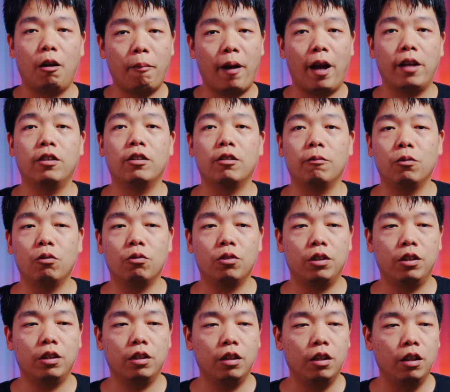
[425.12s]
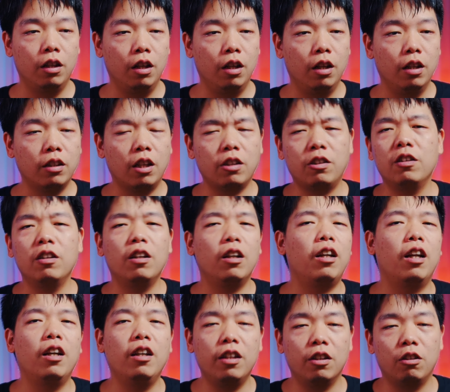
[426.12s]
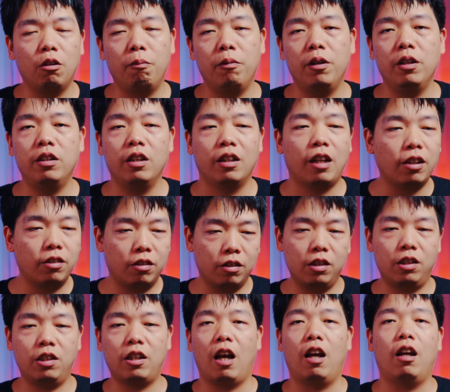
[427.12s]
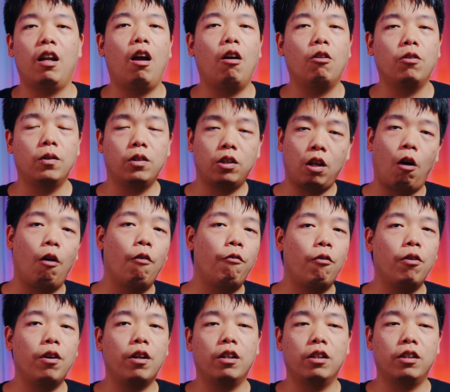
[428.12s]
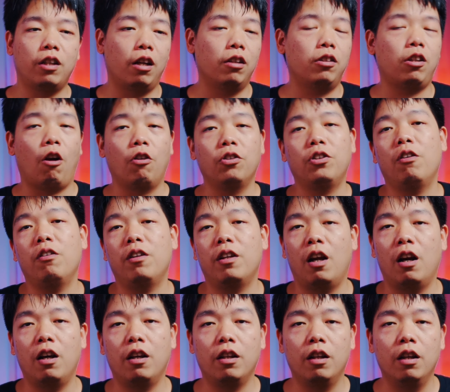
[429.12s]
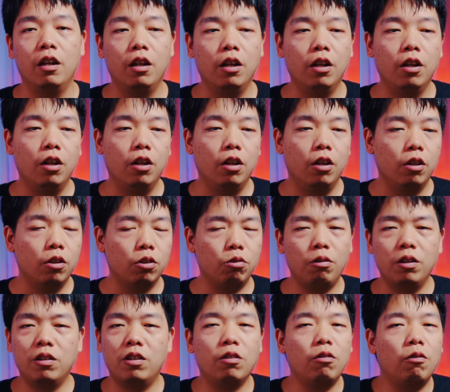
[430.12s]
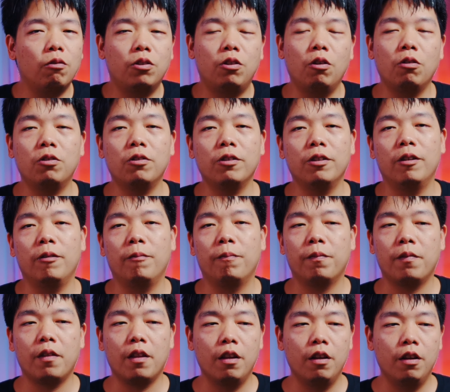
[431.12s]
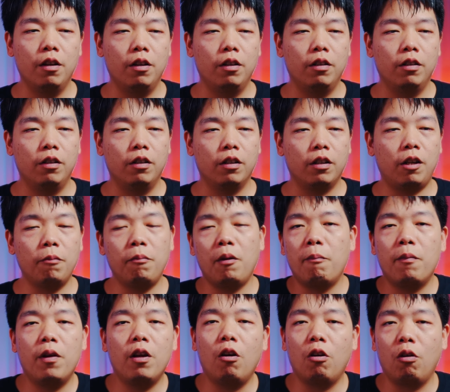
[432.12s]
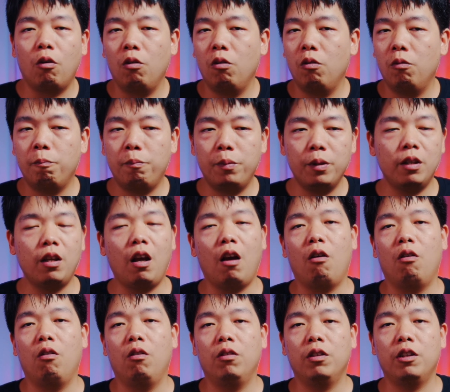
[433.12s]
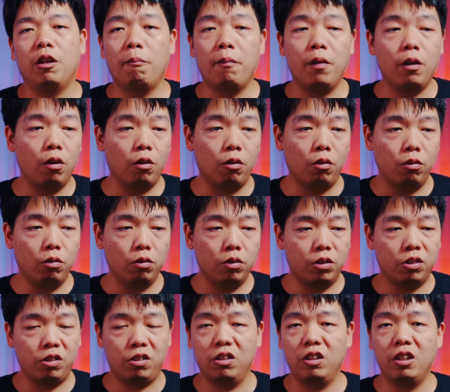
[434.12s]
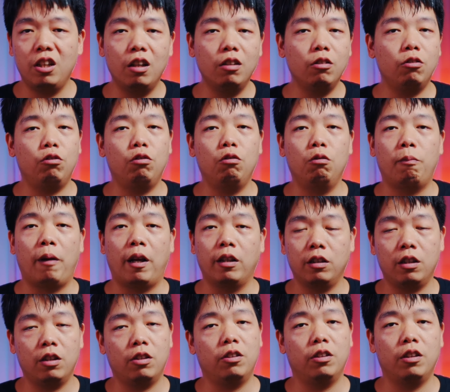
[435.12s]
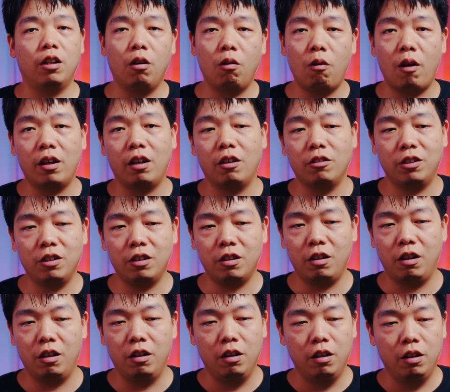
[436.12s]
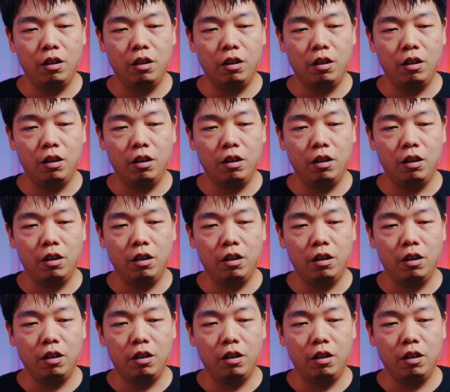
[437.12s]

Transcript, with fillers: 要拍摄什么东西，他甚至连你都不理解，他只是想要嘲讽你，想要嘲笑你而已。所以这种就是根本没有必要，也没有时间去把这个时间花到这个